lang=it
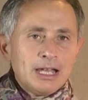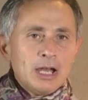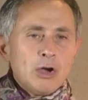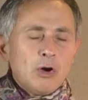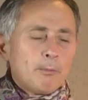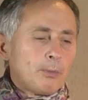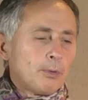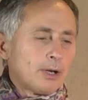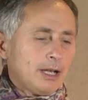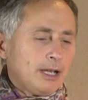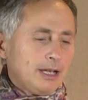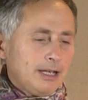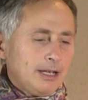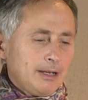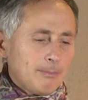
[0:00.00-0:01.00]

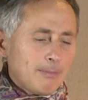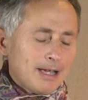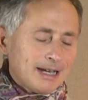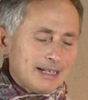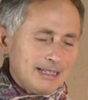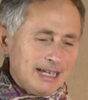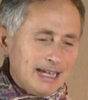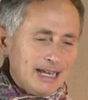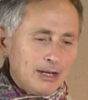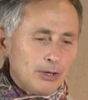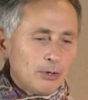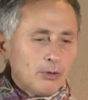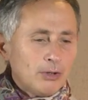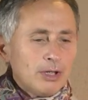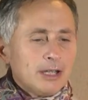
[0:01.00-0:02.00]
oppure
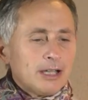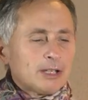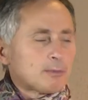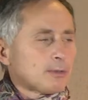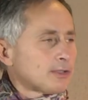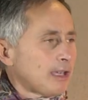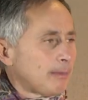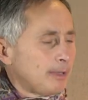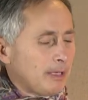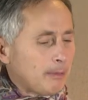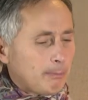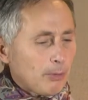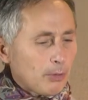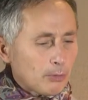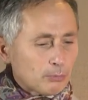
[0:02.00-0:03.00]
Maraniello responsabile del
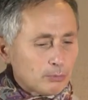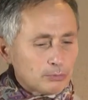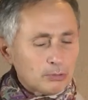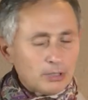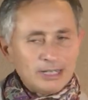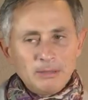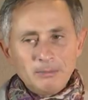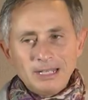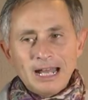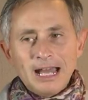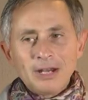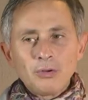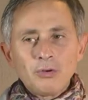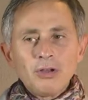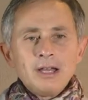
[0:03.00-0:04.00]
Polo Culturale di
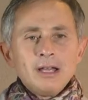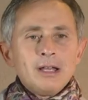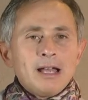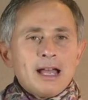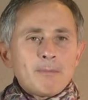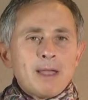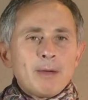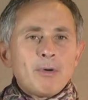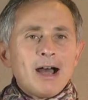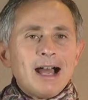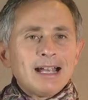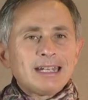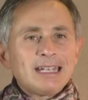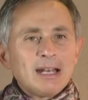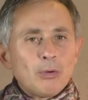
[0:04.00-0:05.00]
Milano abbiamo
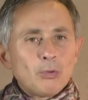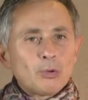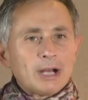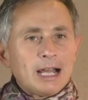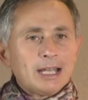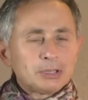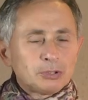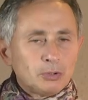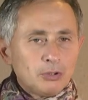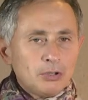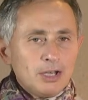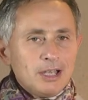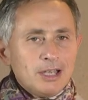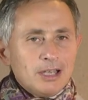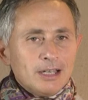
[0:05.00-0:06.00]
anche inaugurato
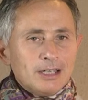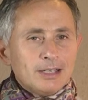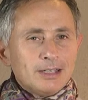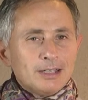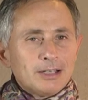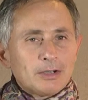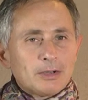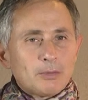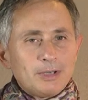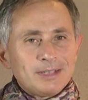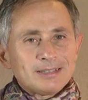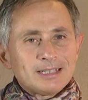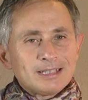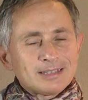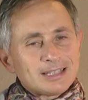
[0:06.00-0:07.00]
eh,
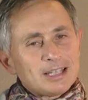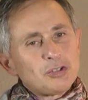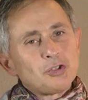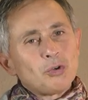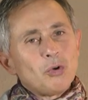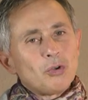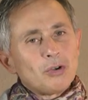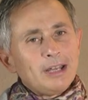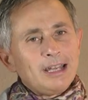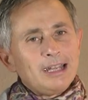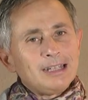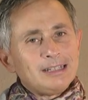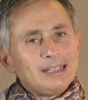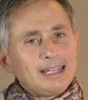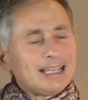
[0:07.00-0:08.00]
questa
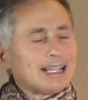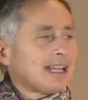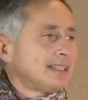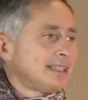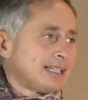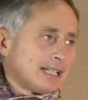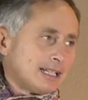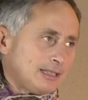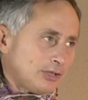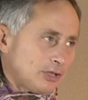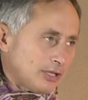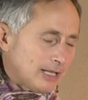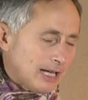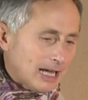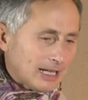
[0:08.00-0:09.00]
stagione dei grandi
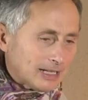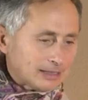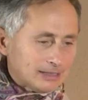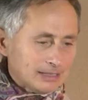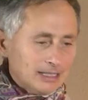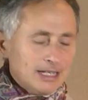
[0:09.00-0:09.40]
critici d'arte